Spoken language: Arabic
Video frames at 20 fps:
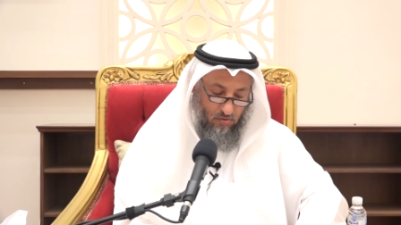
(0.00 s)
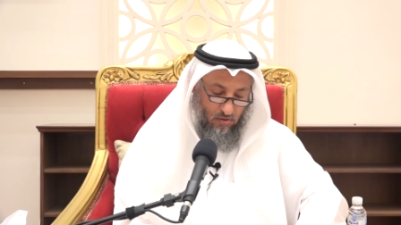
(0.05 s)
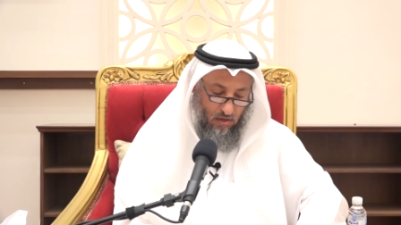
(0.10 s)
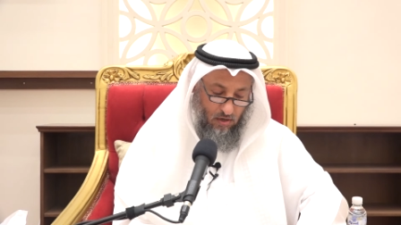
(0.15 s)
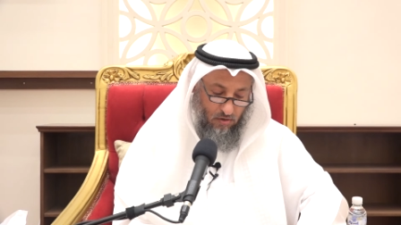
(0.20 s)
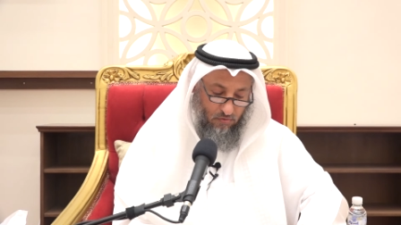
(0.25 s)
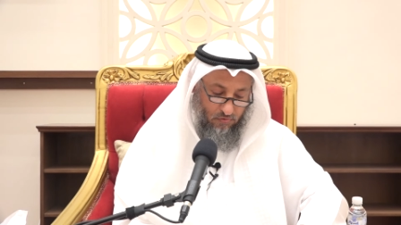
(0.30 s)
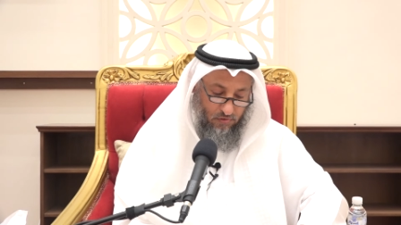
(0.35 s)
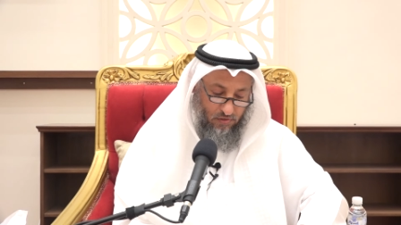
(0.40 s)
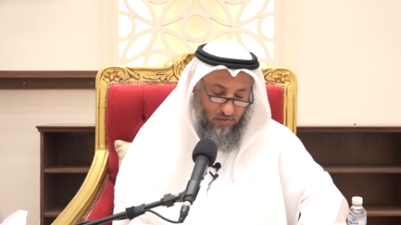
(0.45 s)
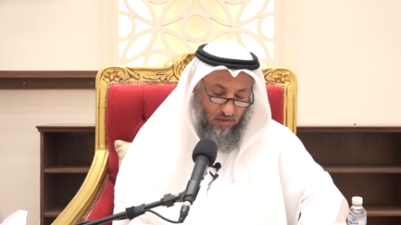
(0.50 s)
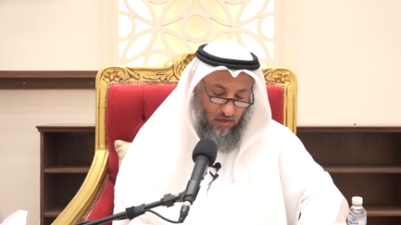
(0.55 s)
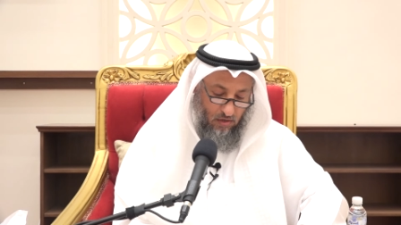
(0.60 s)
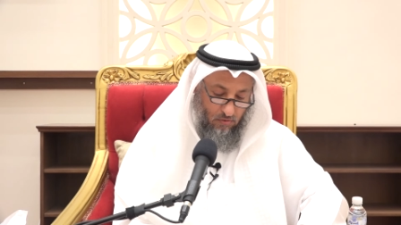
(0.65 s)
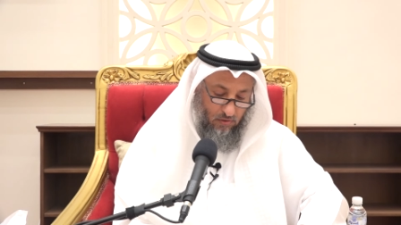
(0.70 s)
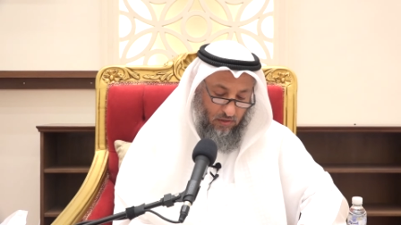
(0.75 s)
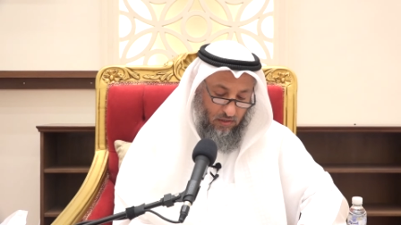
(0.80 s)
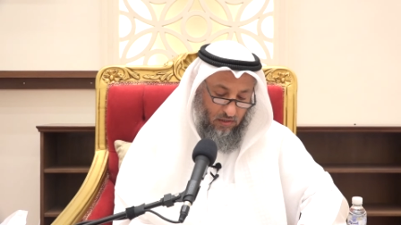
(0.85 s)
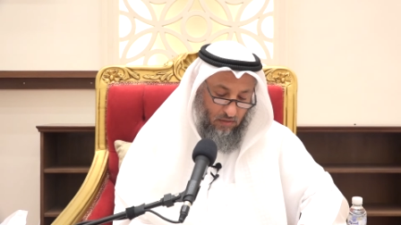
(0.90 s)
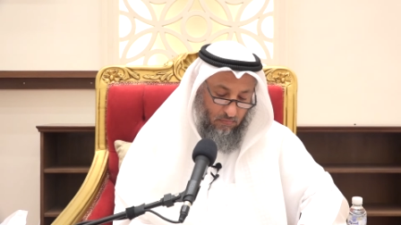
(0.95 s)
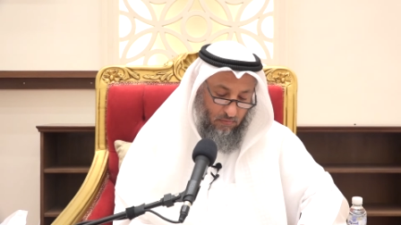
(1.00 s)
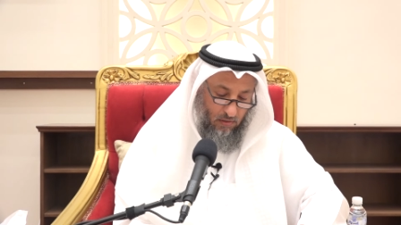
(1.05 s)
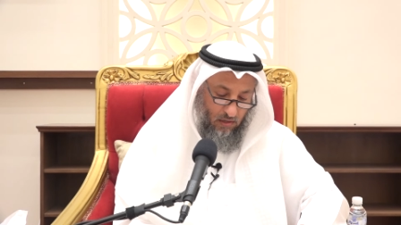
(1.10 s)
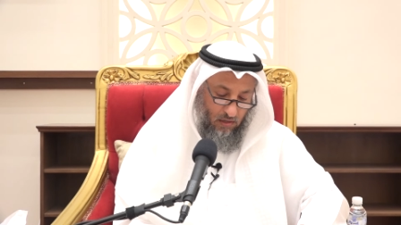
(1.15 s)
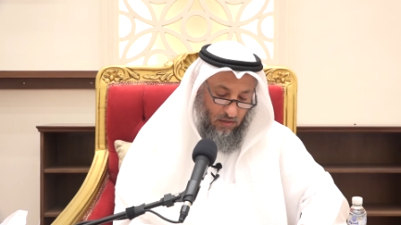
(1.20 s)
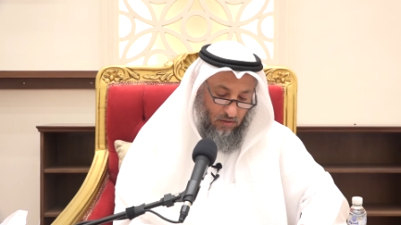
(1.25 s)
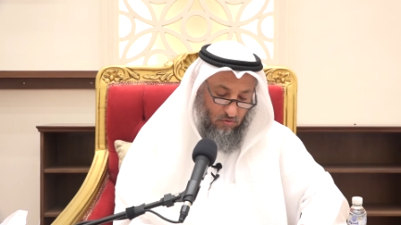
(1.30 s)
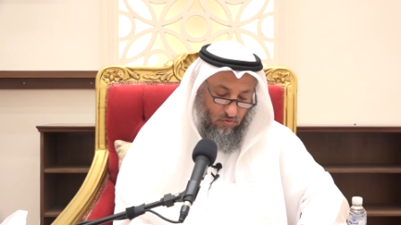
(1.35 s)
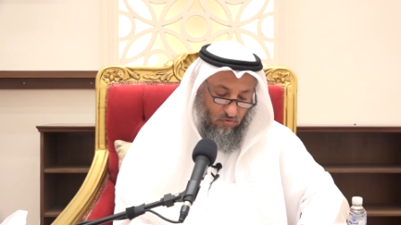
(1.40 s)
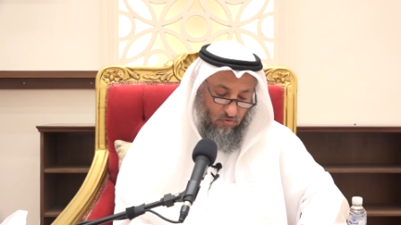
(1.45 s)
كله في الشهر
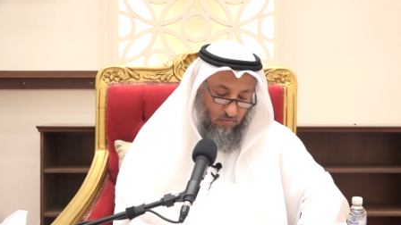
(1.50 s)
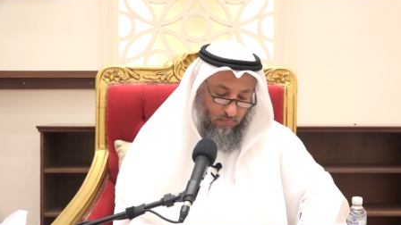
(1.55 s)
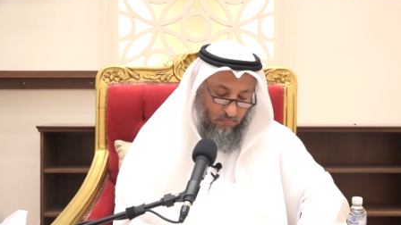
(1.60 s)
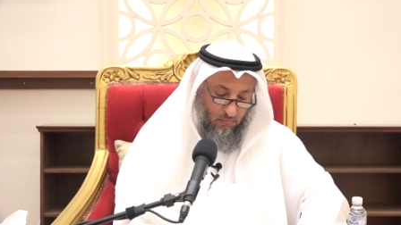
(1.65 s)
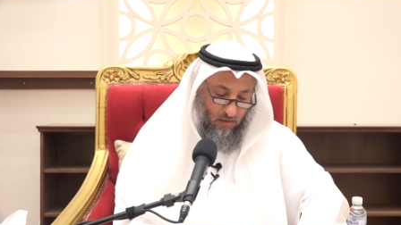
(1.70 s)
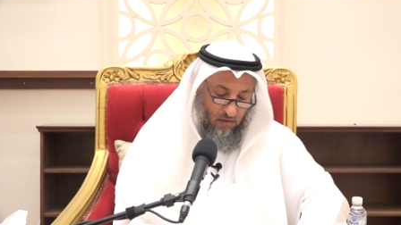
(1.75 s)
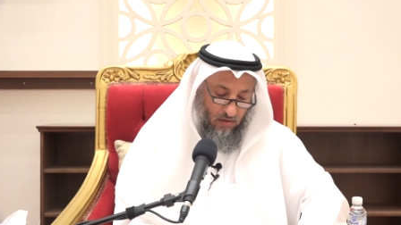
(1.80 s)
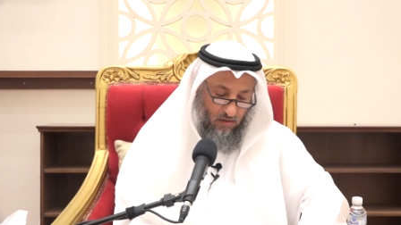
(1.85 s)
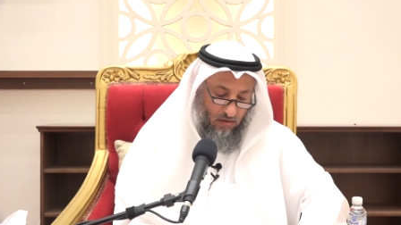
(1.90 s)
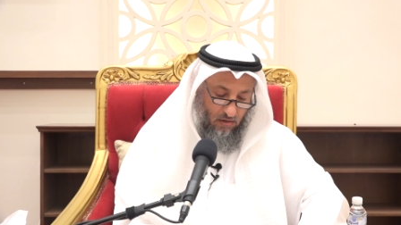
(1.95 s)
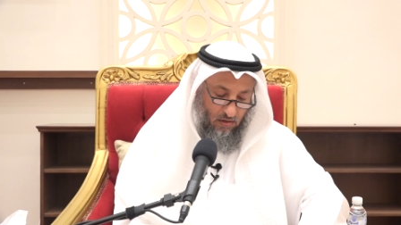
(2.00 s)
ويتبقى جزء منه